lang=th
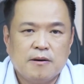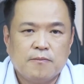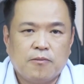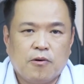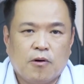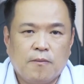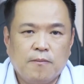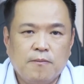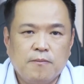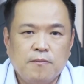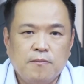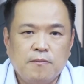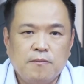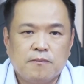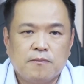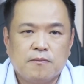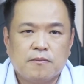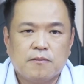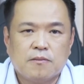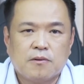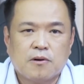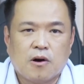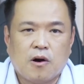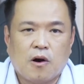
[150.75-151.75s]
ผม
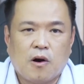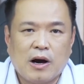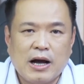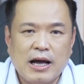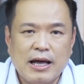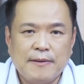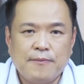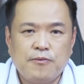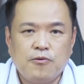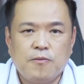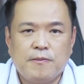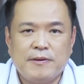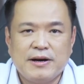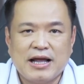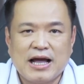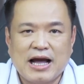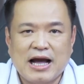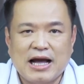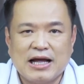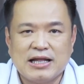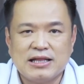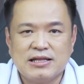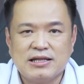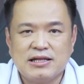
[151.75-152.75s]
ขอให้ผู้บริ
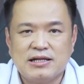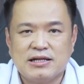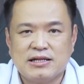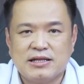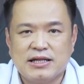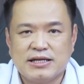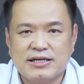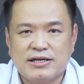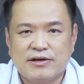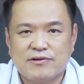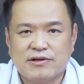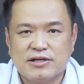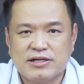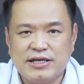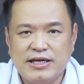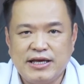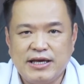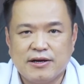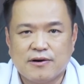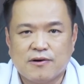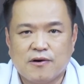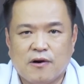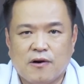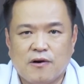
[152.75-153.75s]
หารและเจ้าหน้าที่
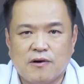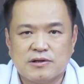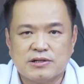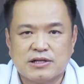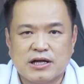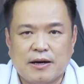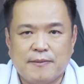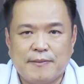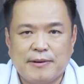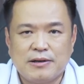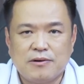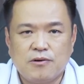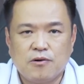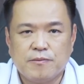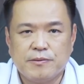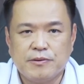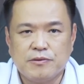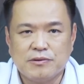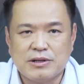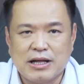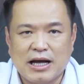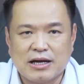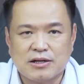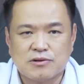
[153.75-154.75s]
ของสถาบันโรคผิ
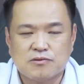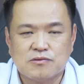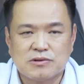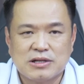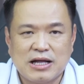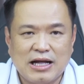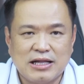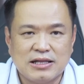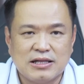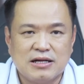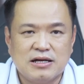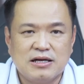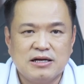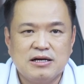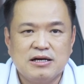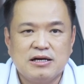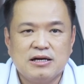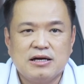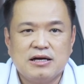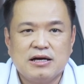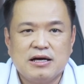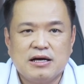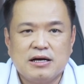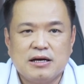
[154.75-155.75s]
วหนังทุกท่าน
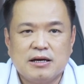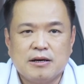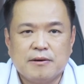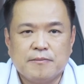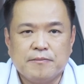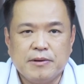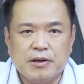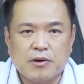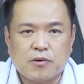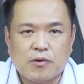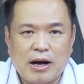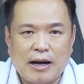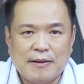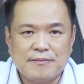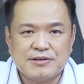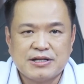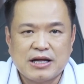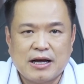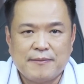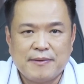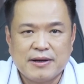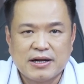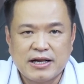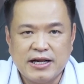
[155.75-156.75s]
มีความ
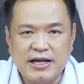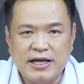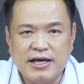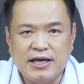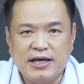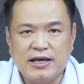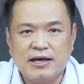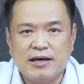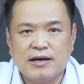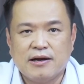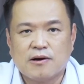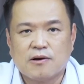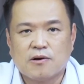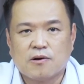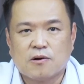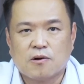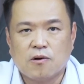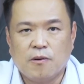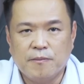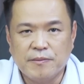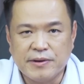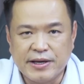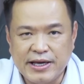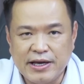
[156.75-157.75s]
สามัคคีก
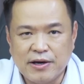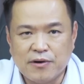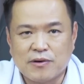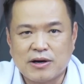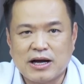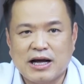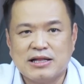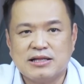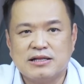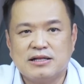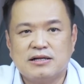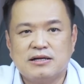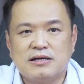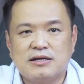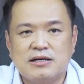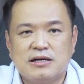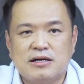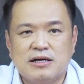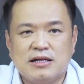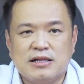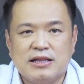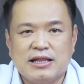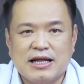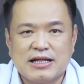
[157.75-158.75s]
ลมเกี่ยวกัน
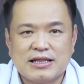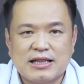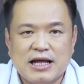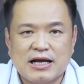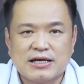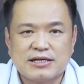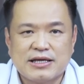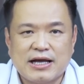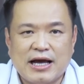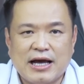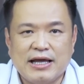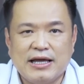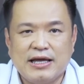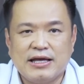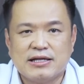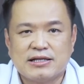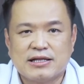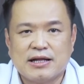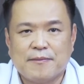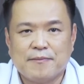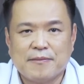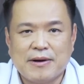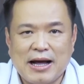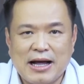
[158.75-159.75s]
และตั้งใจ
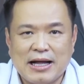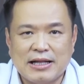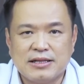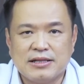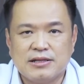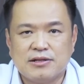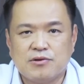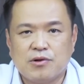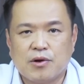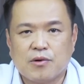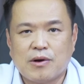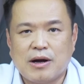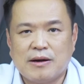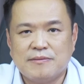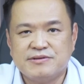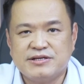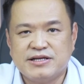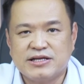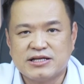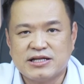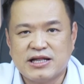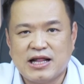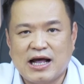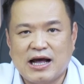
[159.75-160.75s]
ทำงานด้วยความ
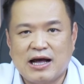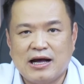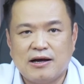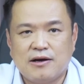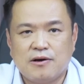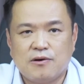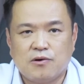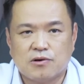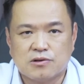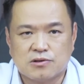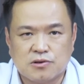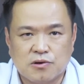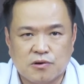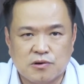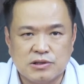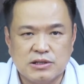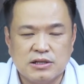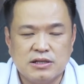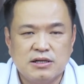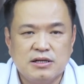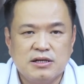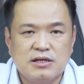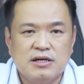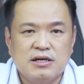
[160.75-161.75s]
เสียสละอดทน
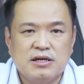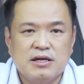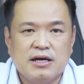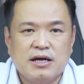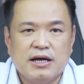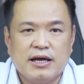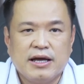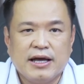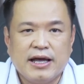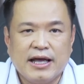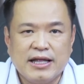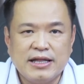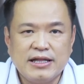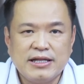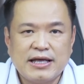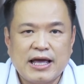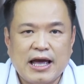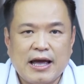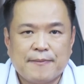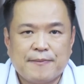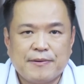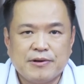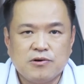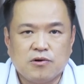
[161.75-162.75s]
เห็น
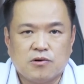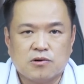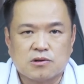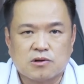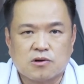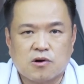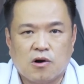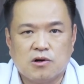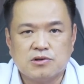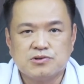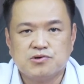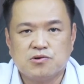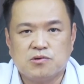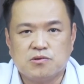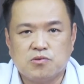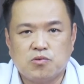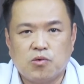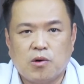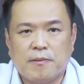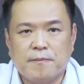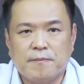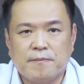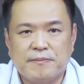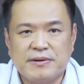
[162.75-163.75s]
แก่ประโยชน์ของส่วนร
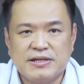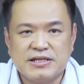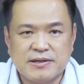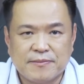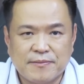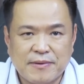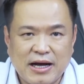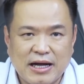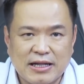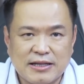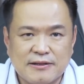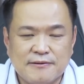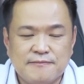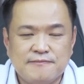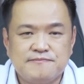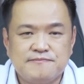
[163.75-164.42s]
วมเป็นสำคัญ